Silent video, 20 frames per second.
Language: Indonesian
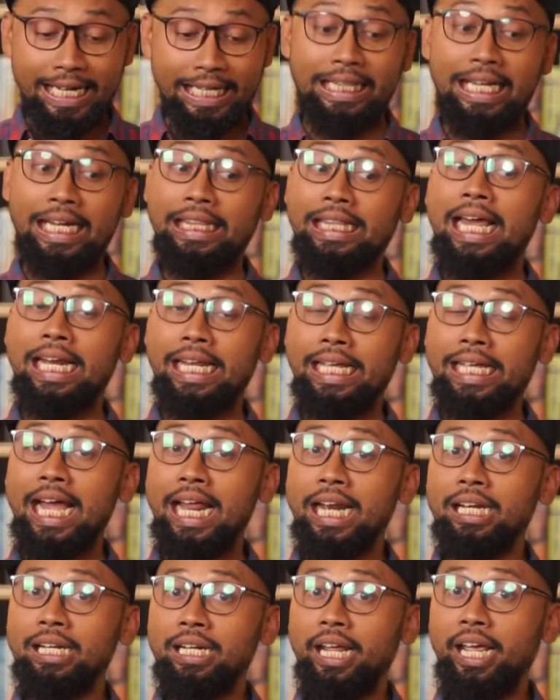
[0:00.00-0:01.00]

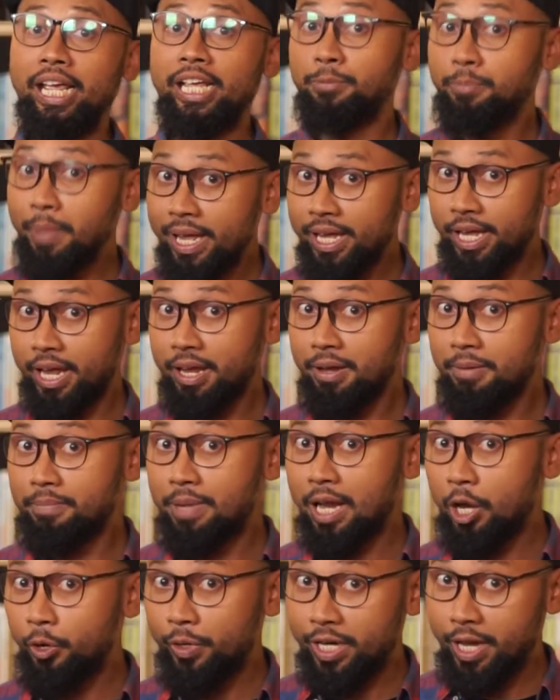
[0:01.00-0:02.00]
ketertarikan SBY
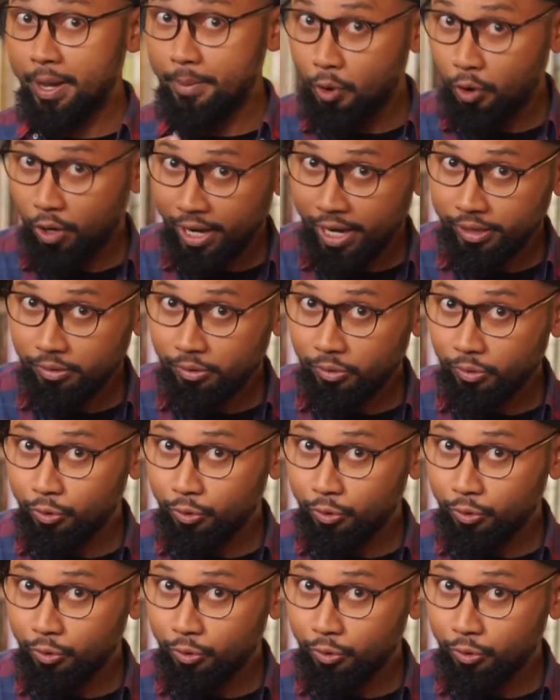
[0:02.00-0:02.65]
melalui Demokrat